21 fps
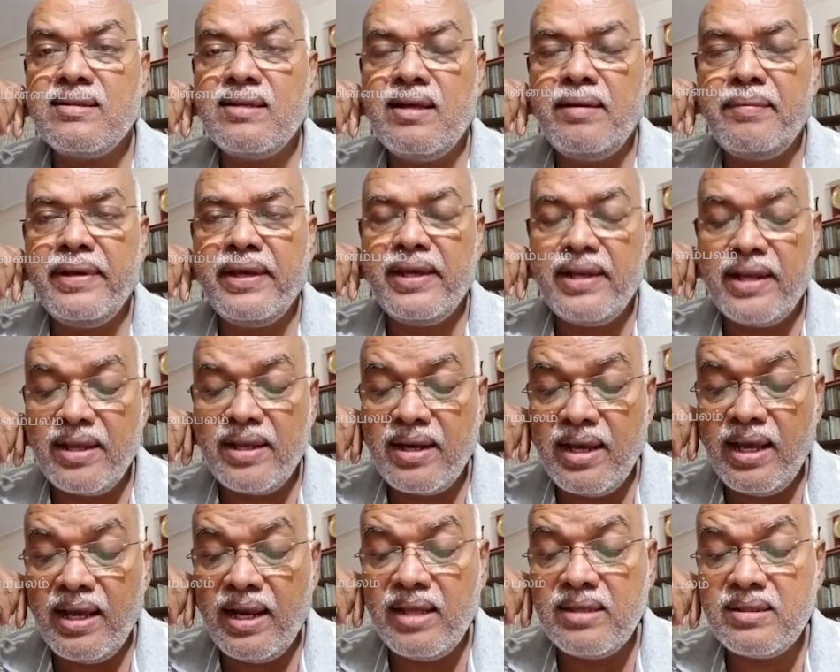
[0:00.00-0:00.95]
அப்படிங்கிறாரு
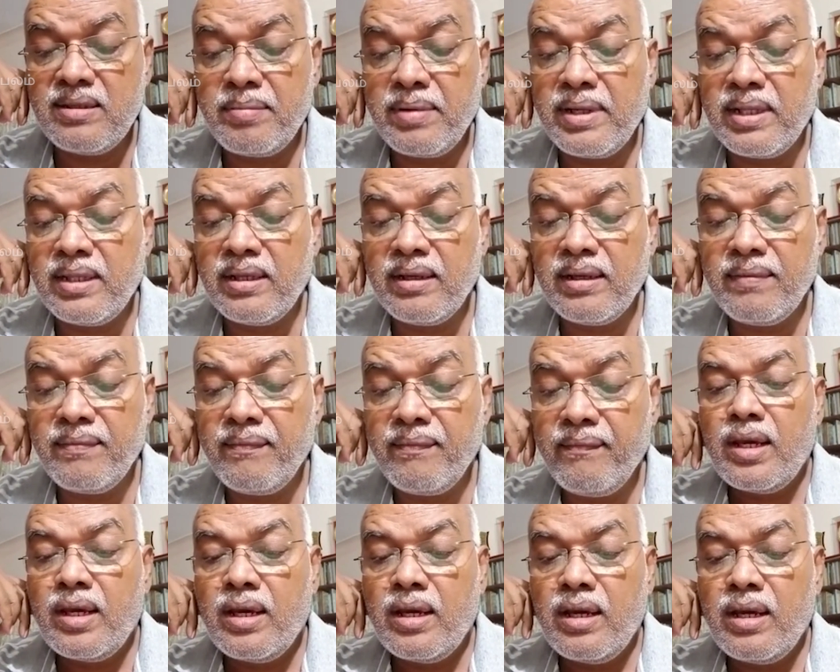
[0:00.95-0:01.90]
அலைஸை பார்த்து
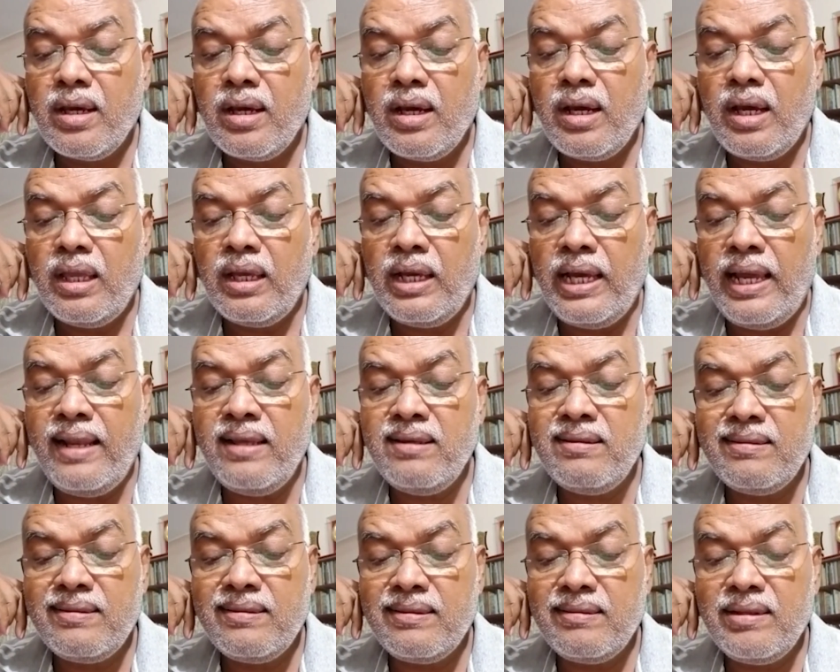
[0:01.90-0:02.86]
அது
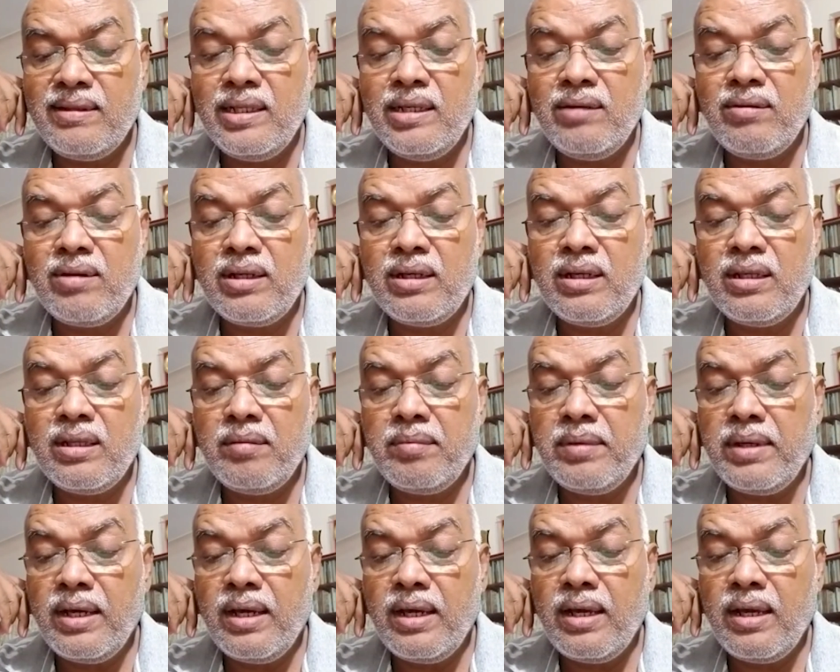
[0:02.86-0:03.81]
அலைஸ் வந்து இவர்கிட்ட
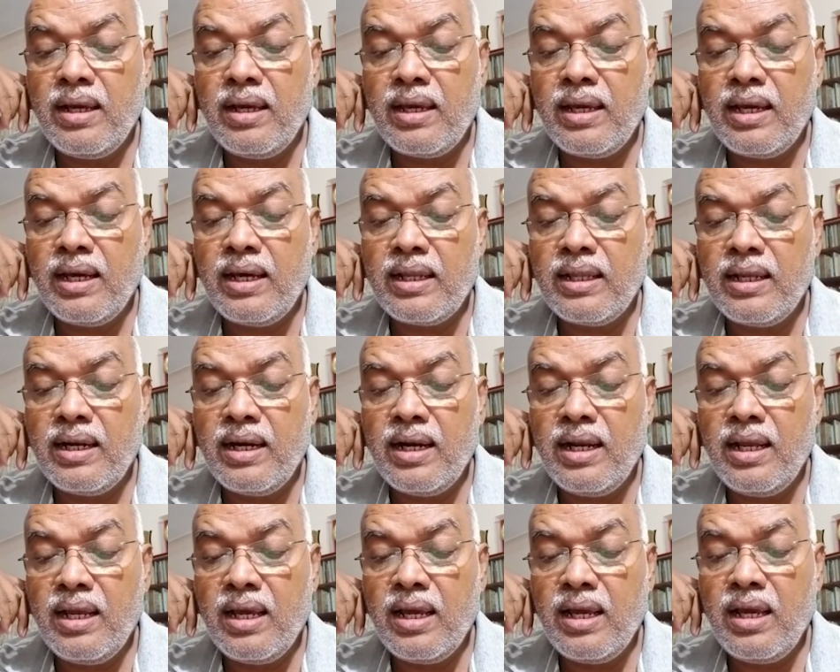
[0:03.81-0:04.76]
திருப்பி கேட்குறது என்னென்னா